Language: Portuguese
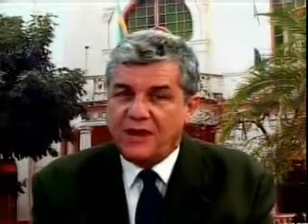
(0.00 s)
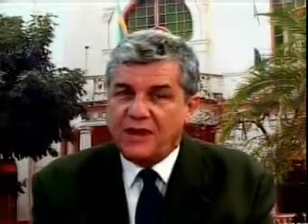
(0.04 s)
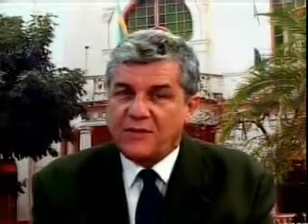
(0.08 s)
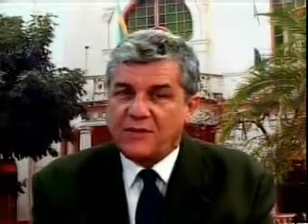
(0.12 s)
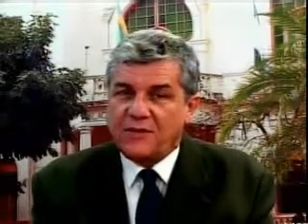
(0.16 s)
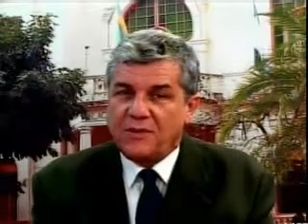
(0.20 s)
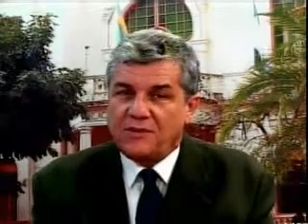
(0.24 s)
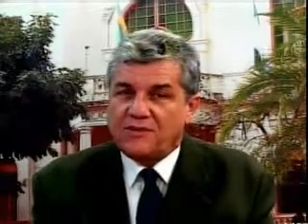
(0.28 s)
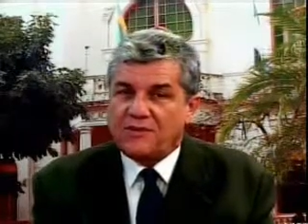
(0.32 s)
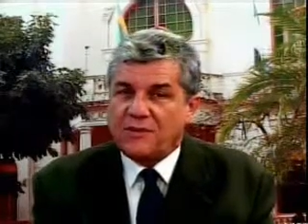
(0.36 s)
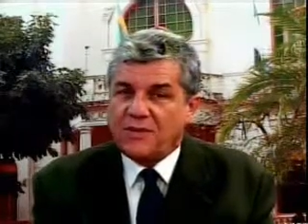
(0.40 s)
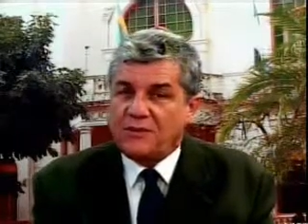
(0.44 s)
é
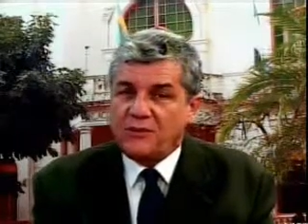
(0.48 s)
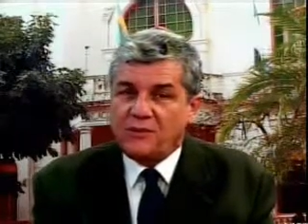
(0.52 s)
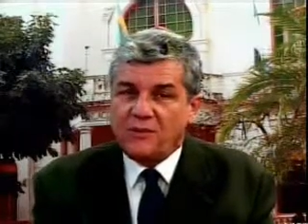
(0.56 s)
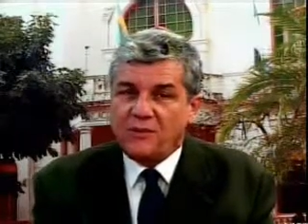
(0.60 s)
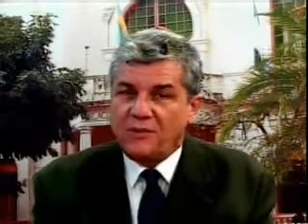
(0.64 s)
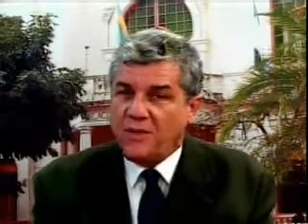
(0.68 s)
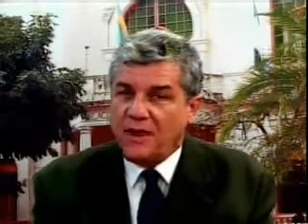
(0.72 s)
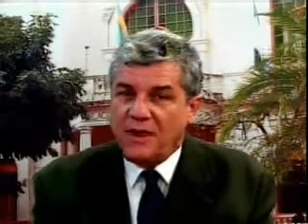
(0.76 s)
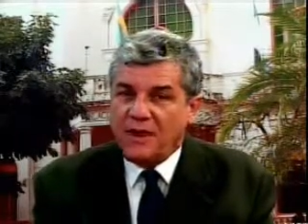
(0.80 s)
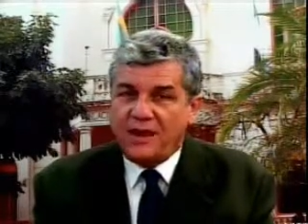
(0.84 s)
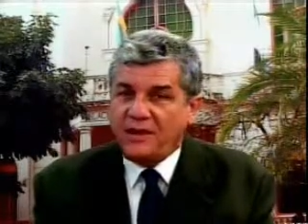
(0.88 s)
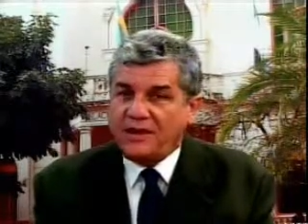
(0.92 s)
uma frase
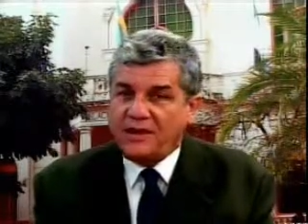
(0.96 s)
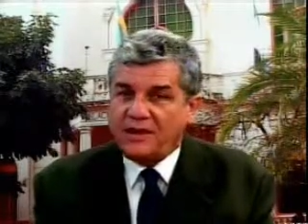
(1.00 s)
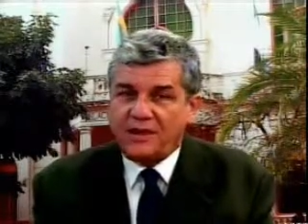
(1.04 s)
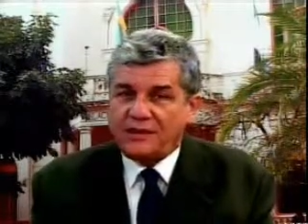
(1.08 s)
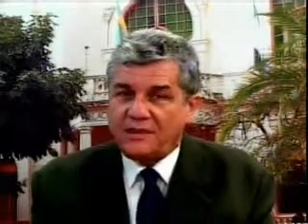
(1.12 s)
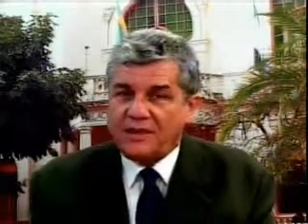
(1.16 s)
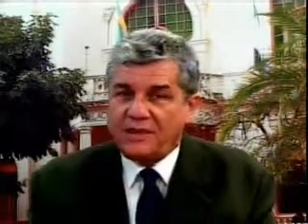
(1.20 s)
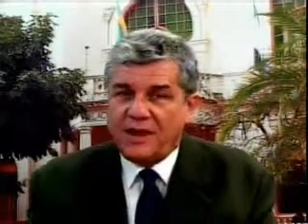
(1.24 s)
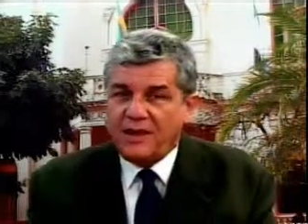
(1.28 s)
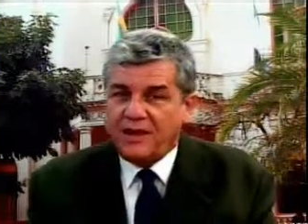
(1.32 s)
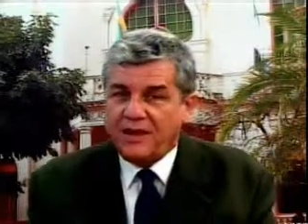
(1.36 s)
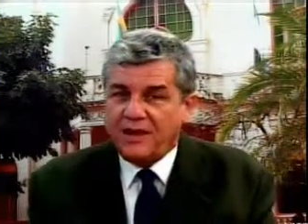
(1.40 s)
homérica
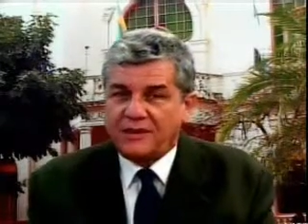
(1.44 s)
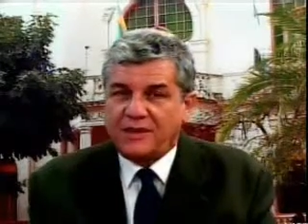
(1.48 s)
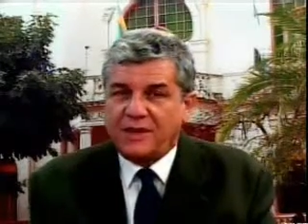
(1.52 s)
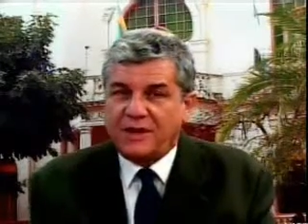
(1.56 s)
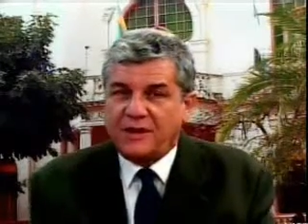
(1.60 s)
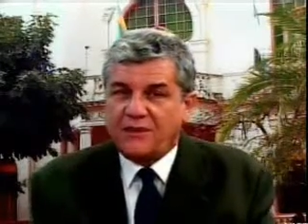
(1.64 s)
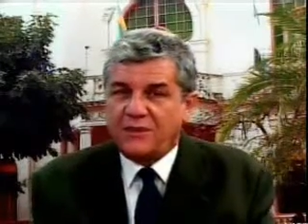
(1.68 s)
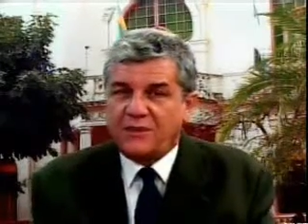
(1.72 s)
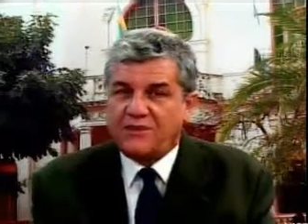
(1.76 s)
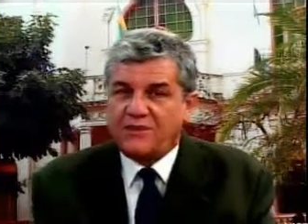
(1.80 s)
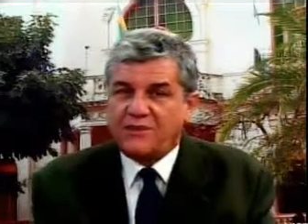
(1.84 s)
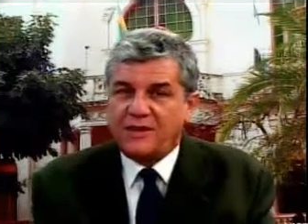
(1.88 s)
que está aí
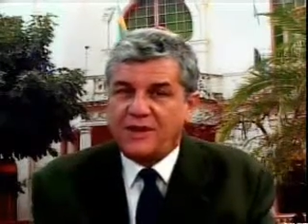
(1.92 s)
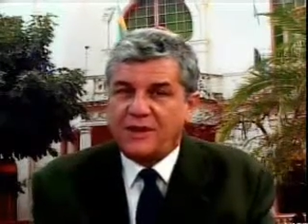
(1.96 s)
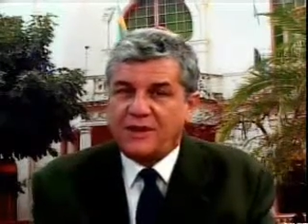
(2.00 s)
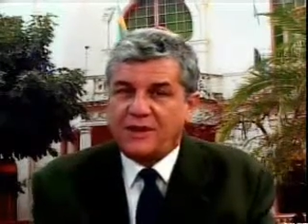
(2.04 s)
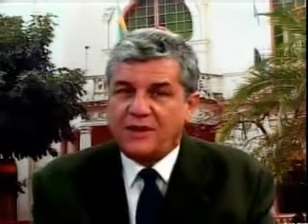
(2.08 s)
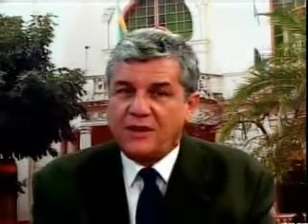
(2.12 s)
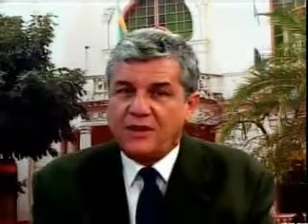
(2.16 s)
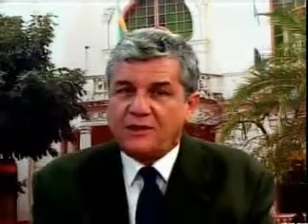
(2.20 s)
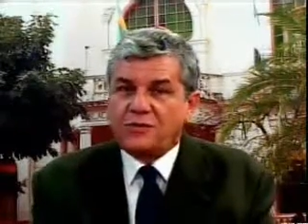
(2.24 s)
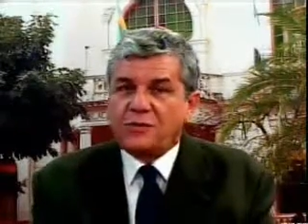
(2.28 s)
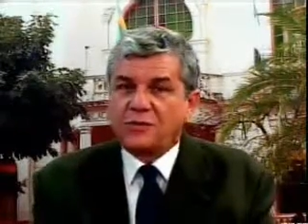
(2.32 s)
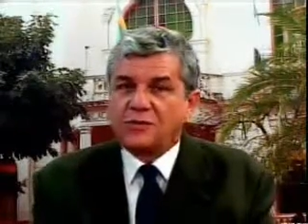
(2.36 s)
até hoje, né?